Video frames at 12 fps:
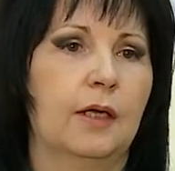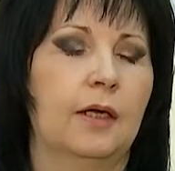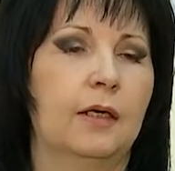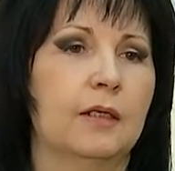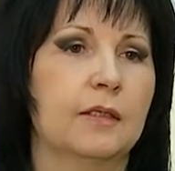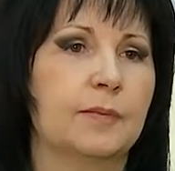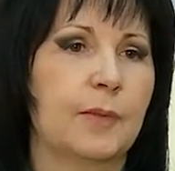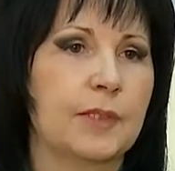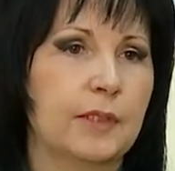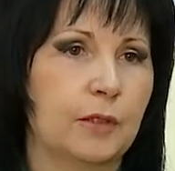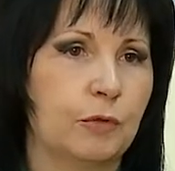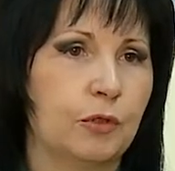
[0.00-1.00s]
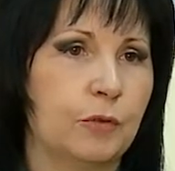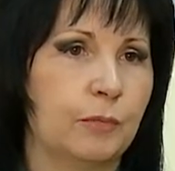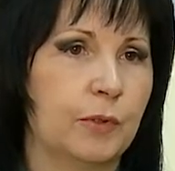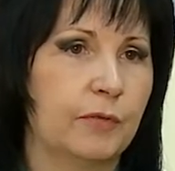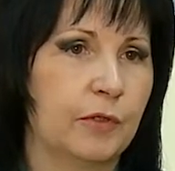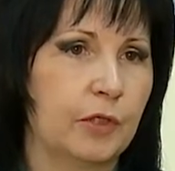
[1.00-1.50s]
а, с последующим
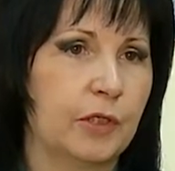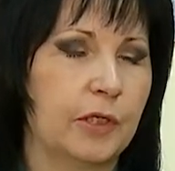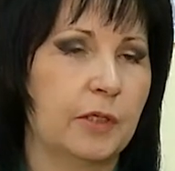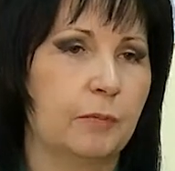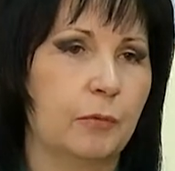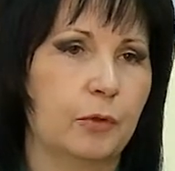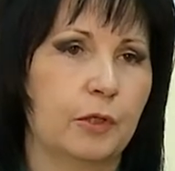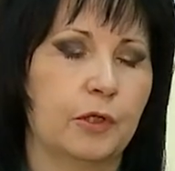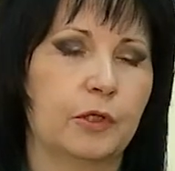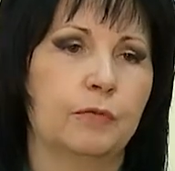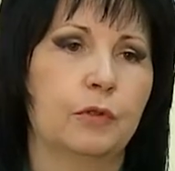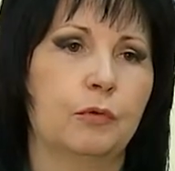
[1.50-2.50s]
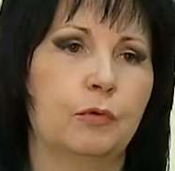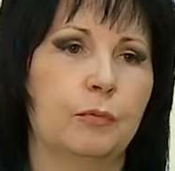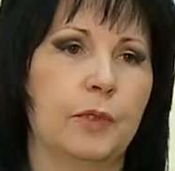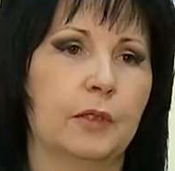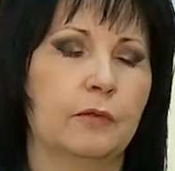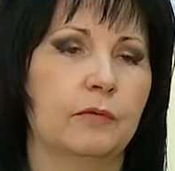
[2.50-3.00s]
подтверждением подлинников
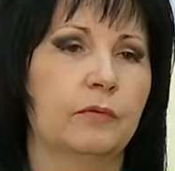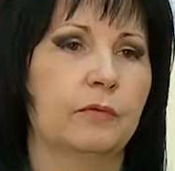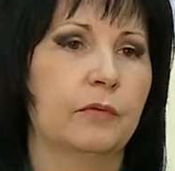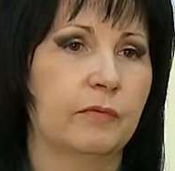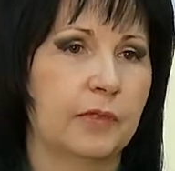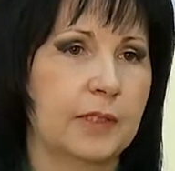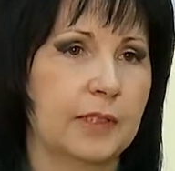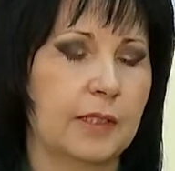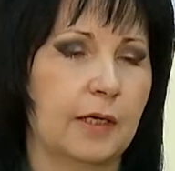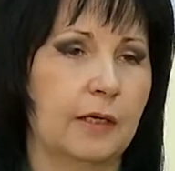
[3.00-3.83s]
документов в МФЦ,